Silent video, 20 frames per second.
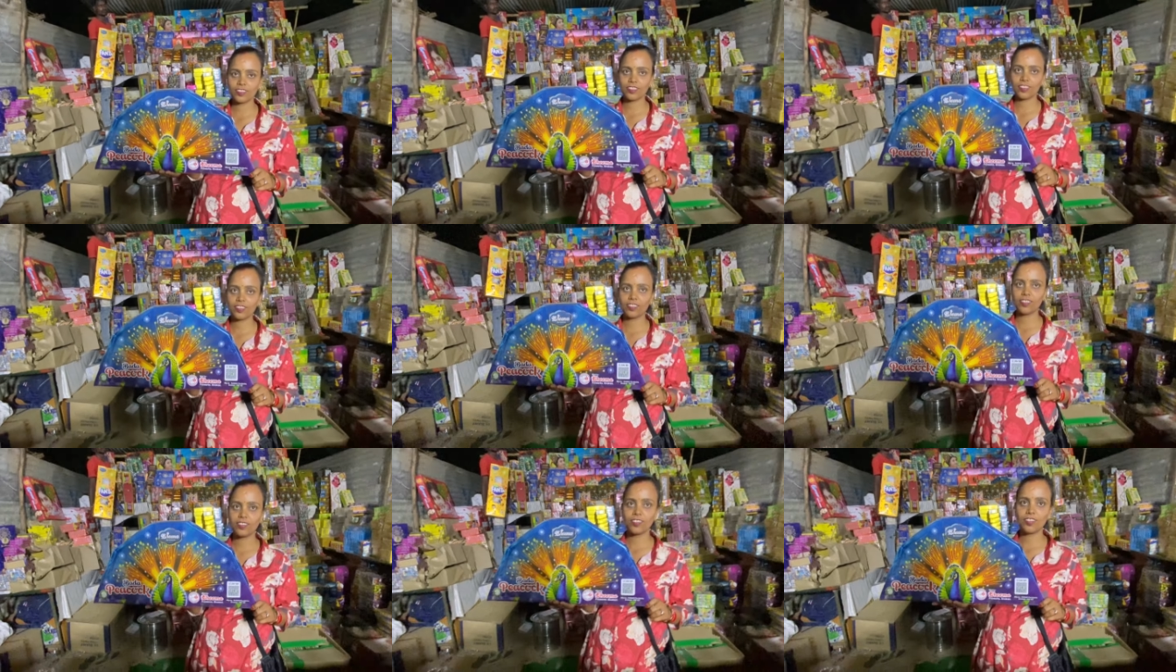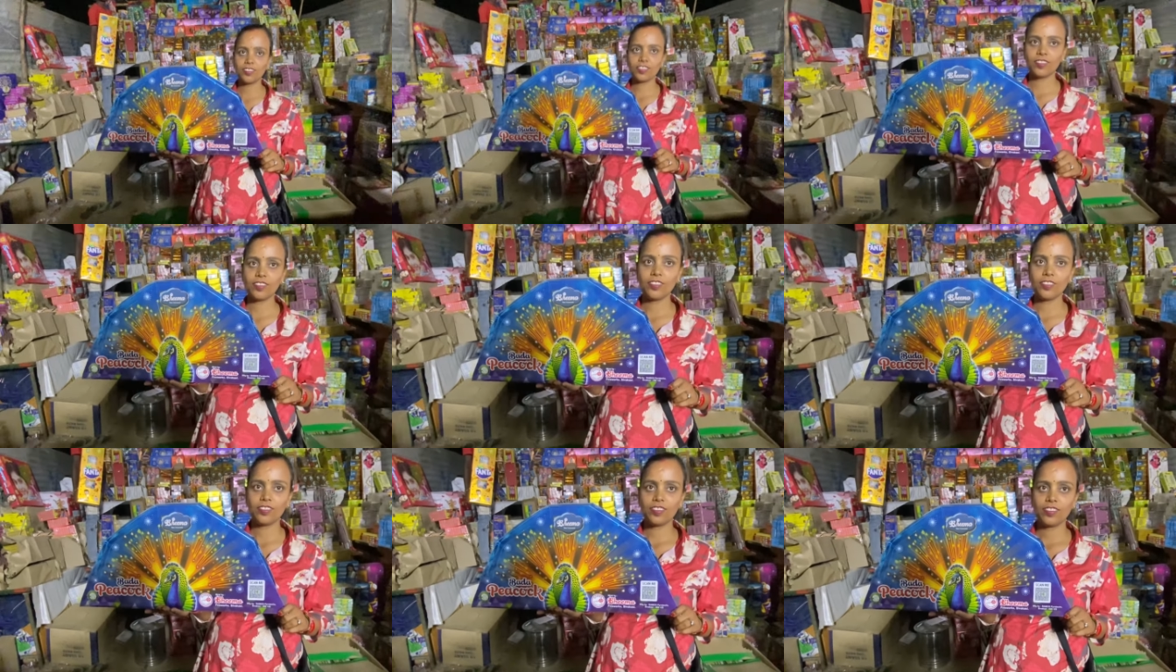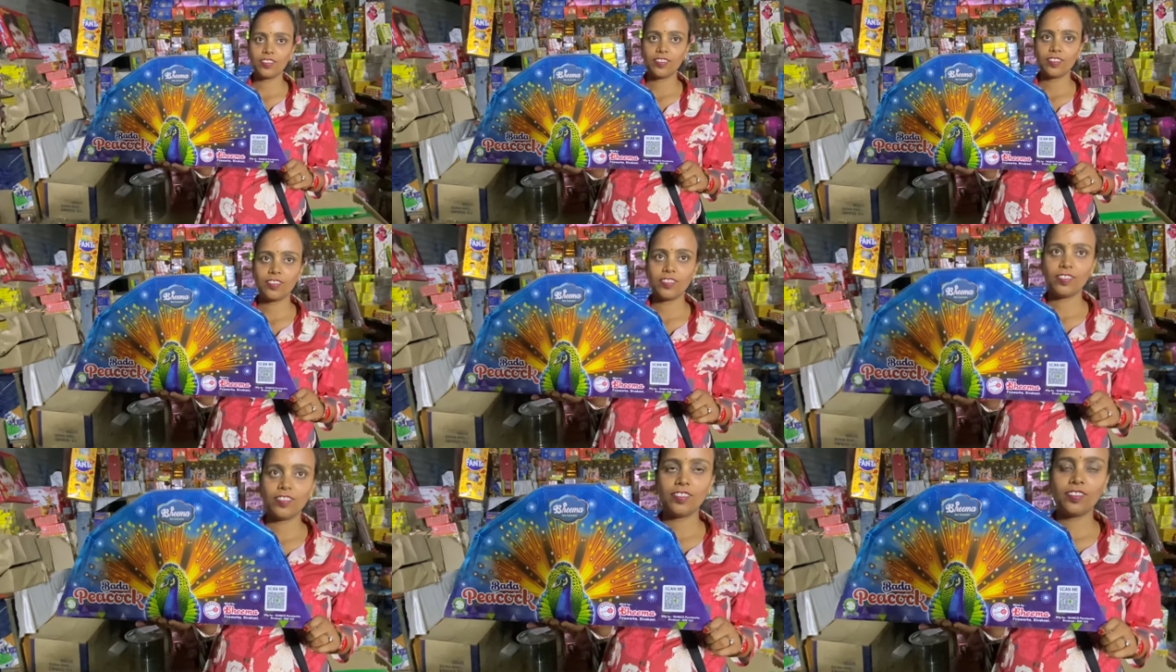ट्वेंटी फोर हंड्रेड
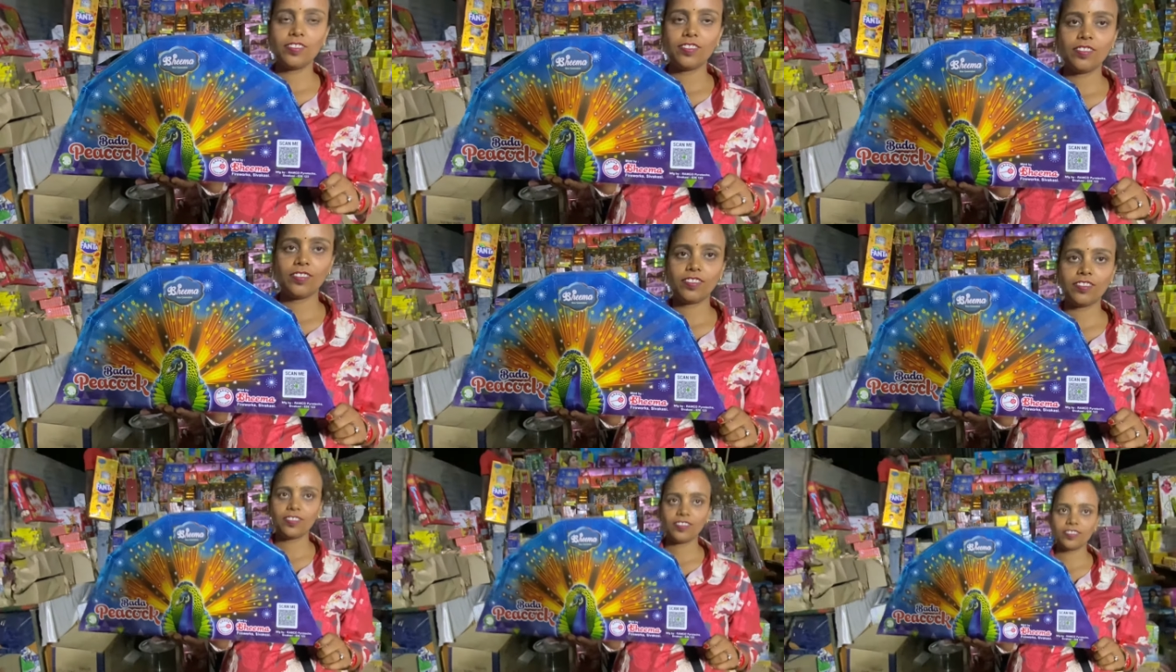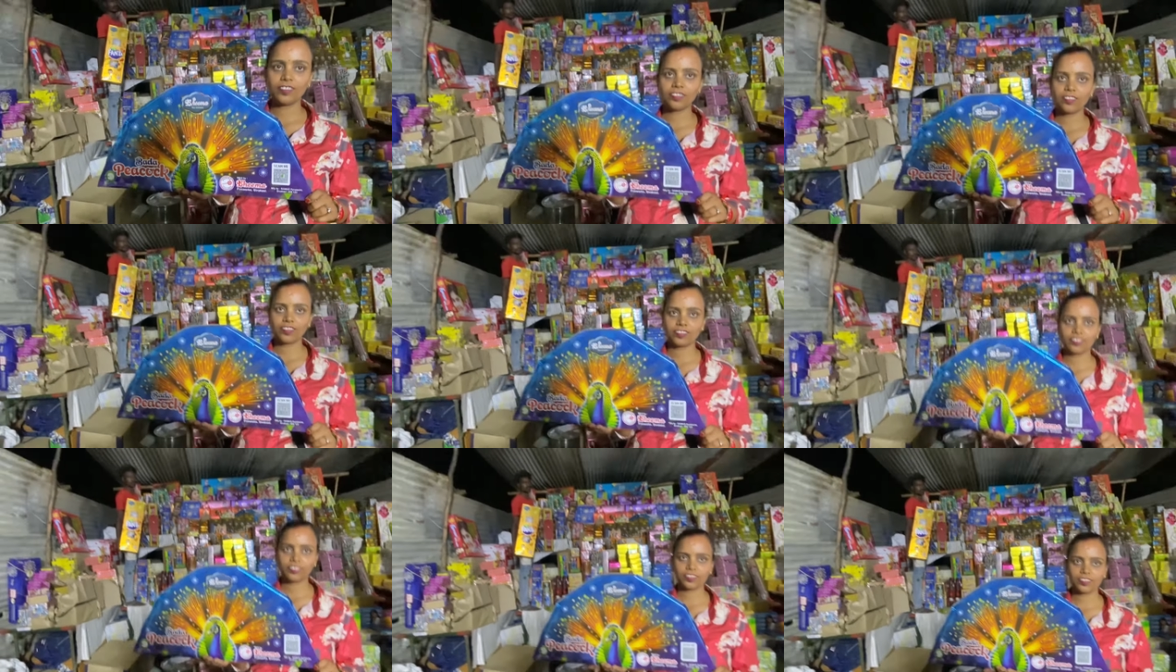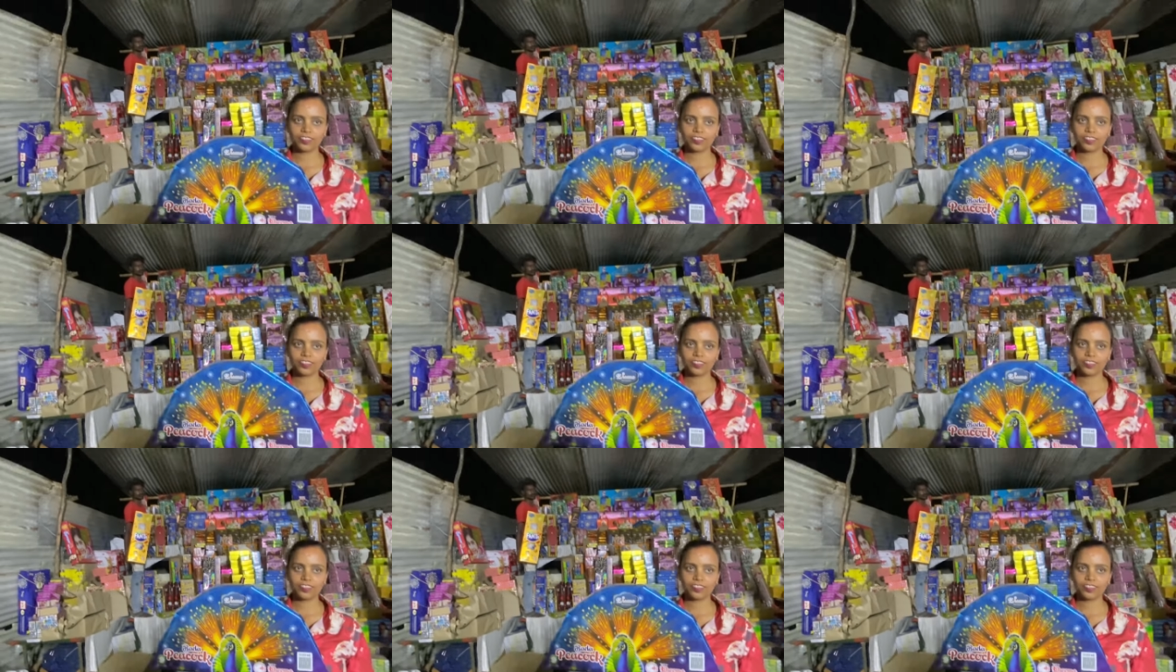चौबीस सौ का है और